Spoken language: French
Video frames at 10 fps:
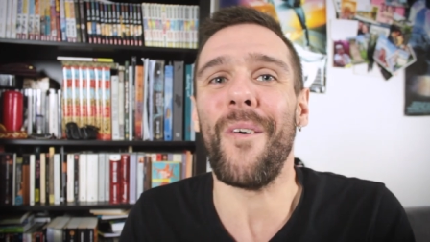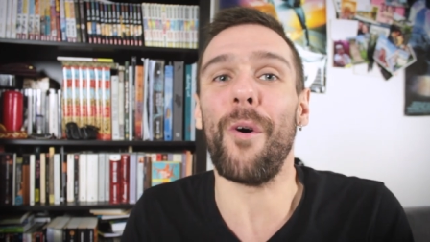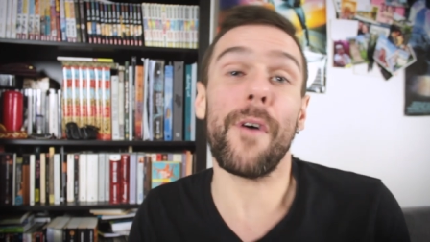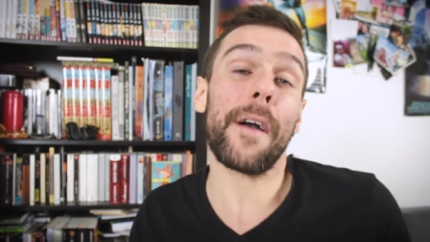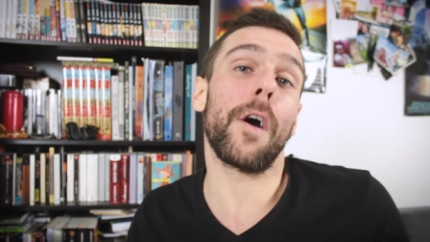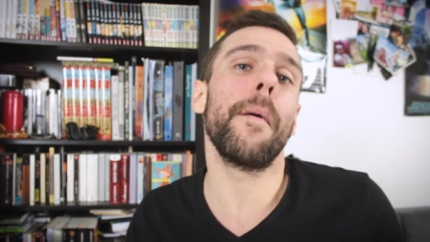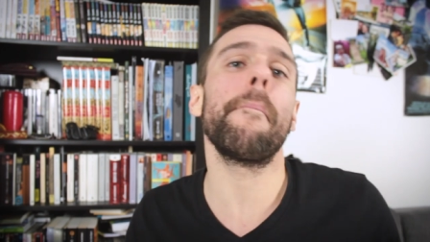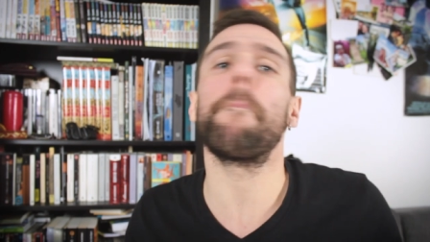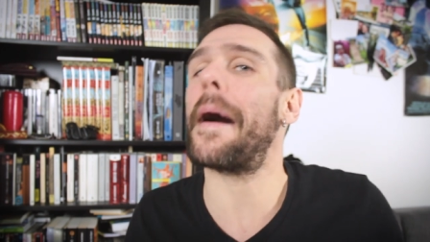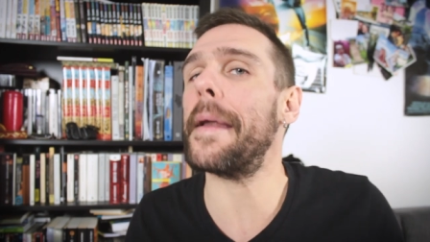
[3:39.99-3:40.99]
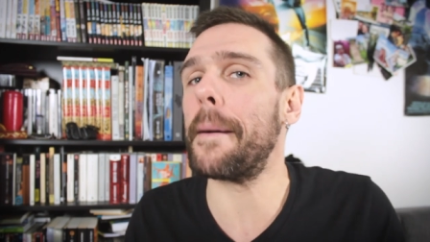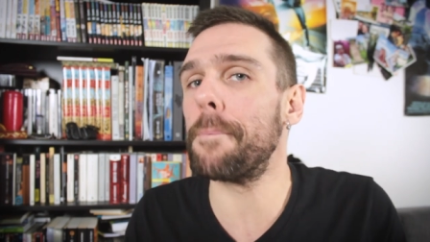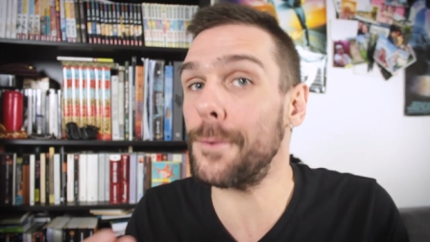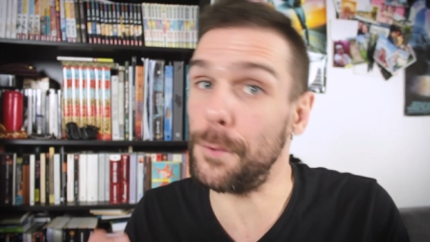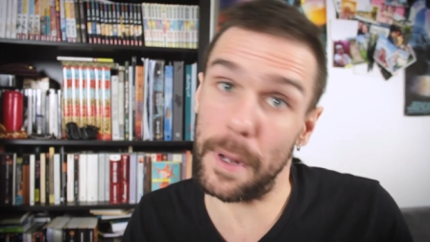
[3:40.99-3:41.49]
on va quand même parler un
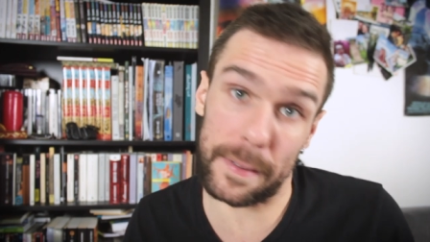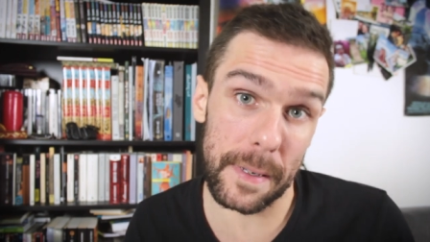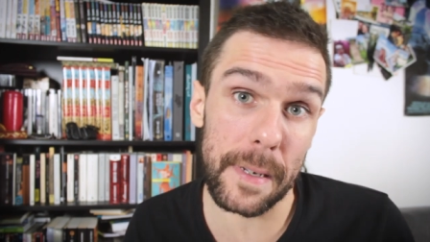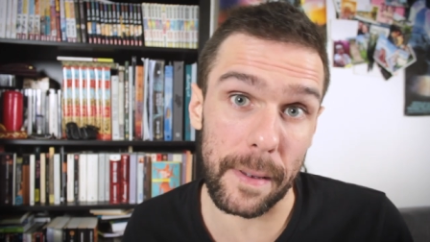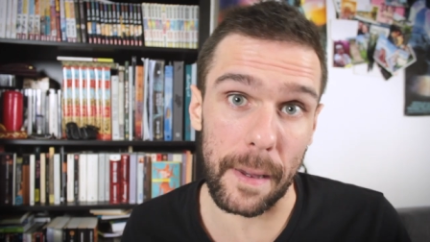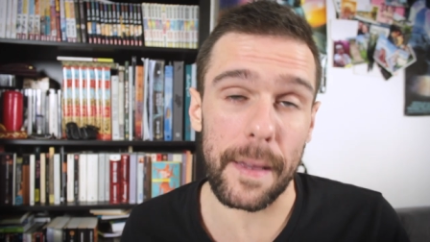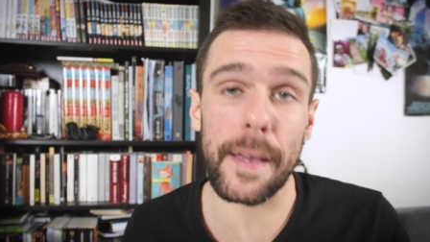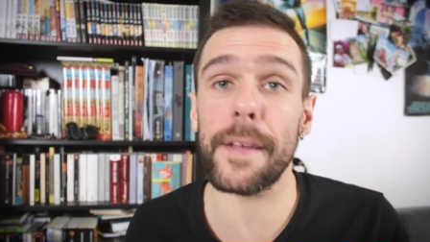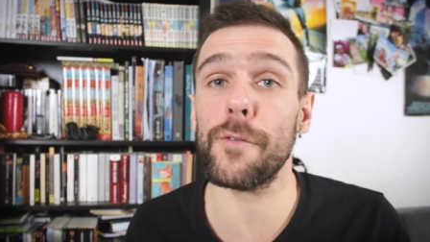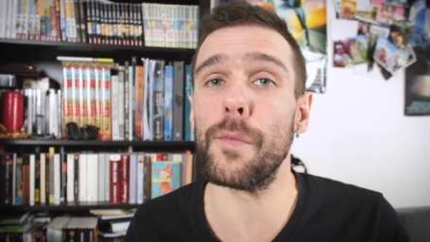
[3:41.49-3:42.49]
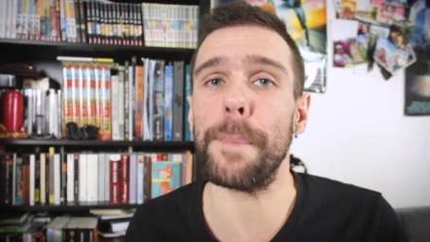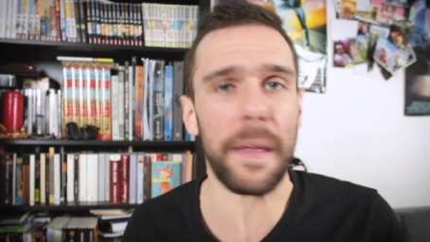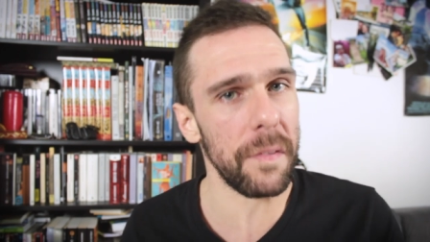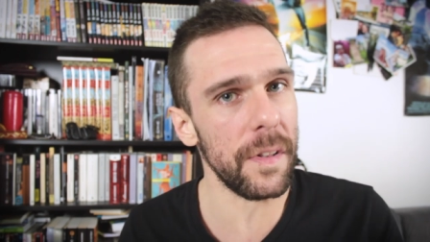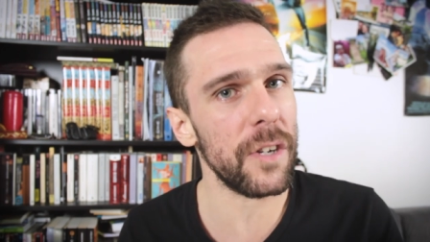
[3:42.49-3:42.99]
peu de l'intrigue et du
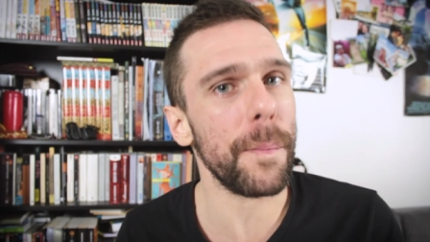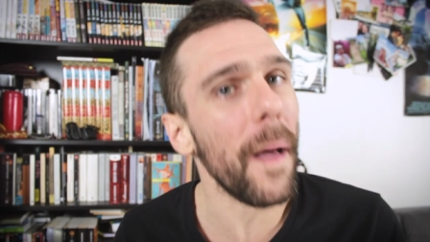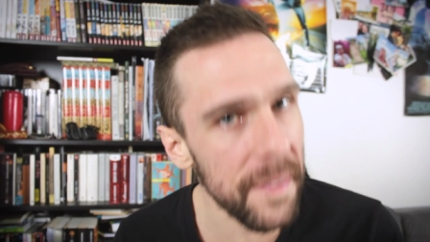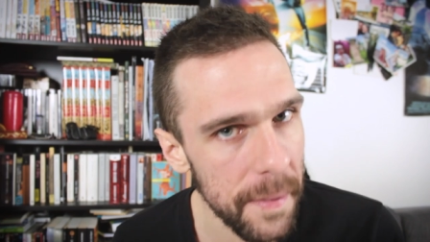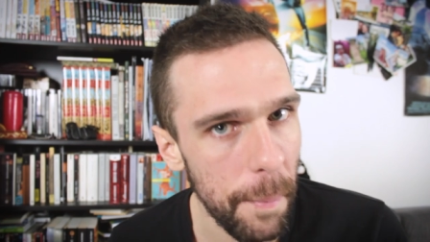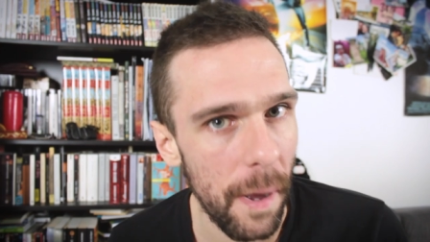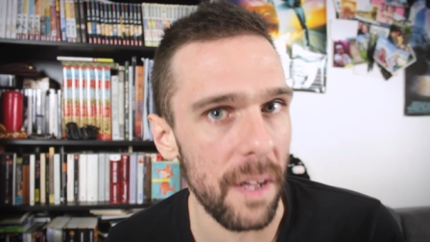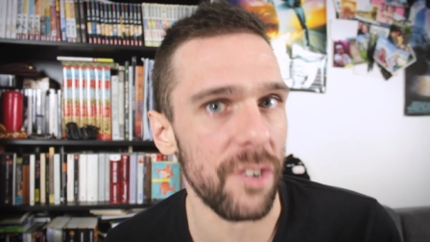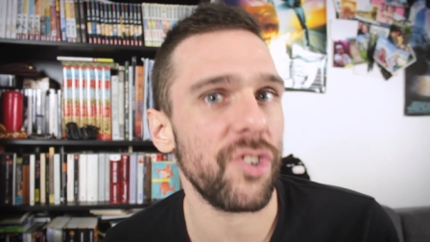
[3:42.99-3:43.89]
personnage principal,